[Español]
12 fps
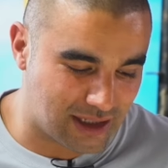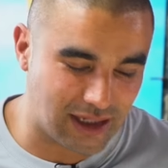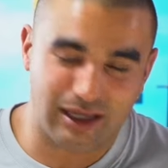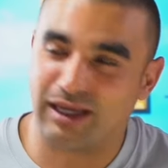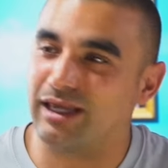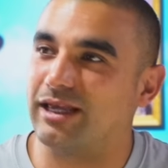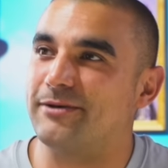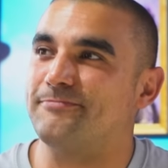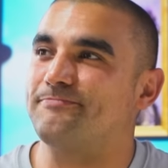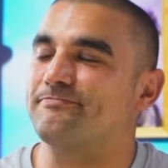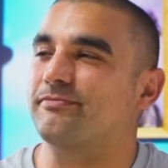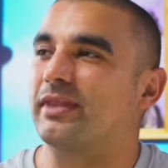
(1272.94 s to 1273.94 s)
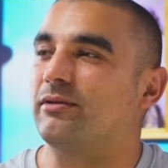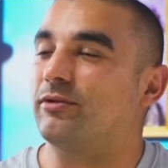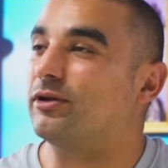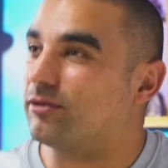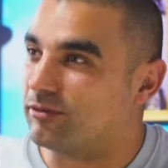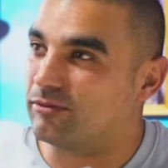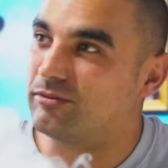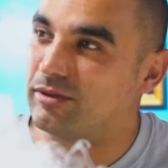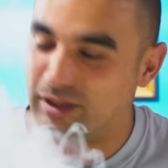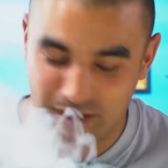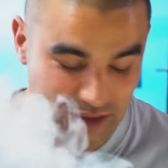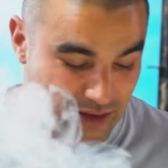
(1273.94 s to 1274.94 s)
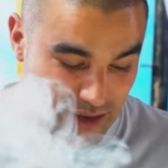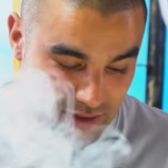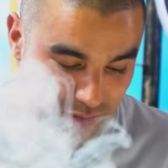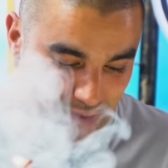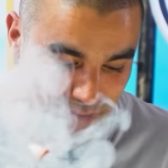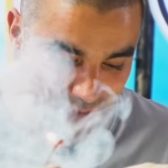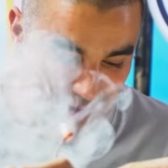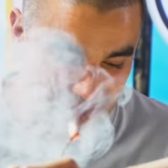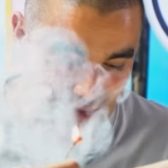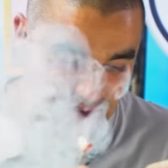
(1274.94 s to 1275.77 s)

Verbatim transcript: que, bueno, eso está súper buena esa